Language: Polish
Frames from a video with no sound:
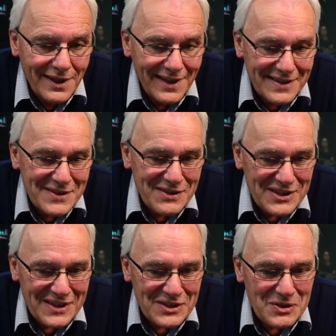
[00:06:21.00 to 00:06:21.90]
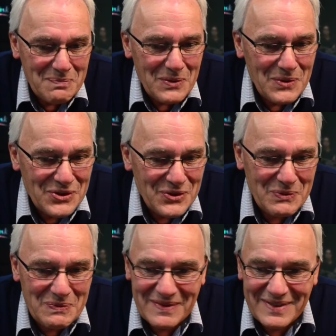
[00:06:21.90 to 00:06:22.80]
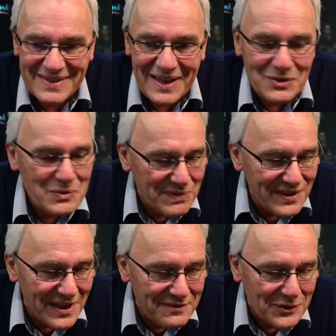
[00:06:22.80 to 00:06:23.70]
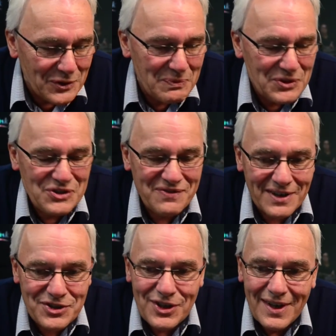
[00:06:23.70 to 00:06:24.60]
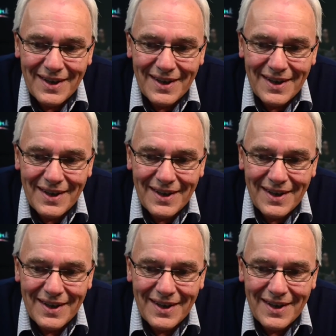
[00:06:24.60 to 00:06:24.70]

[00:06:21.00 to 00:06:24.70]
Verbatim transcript: jak te zwierzęta się położą, y, a lubi lew odpoczywać,